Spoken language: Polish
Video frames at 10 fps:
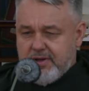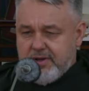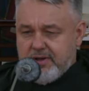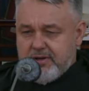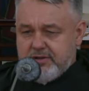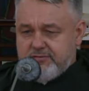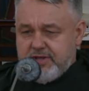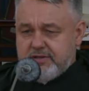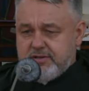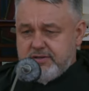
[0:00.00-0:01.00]
E, I
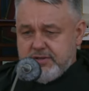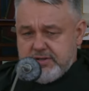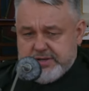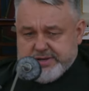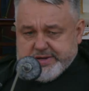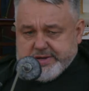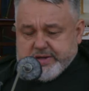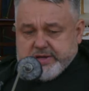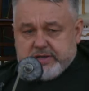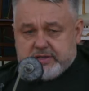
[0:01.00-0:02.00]
wtedy
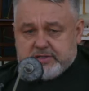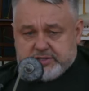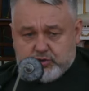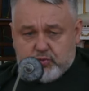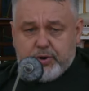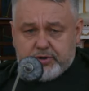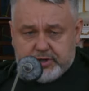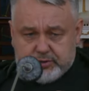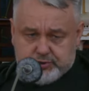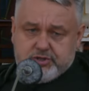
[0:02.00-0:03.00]
jeden z tych
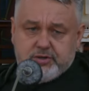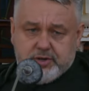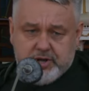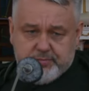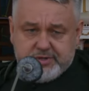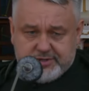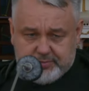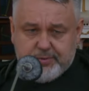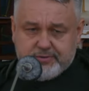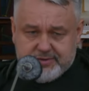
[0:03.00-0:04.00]
ubogich ludzi,
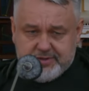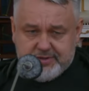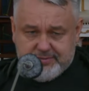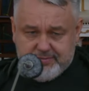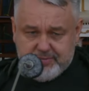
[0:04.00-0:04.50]
bezrobotny,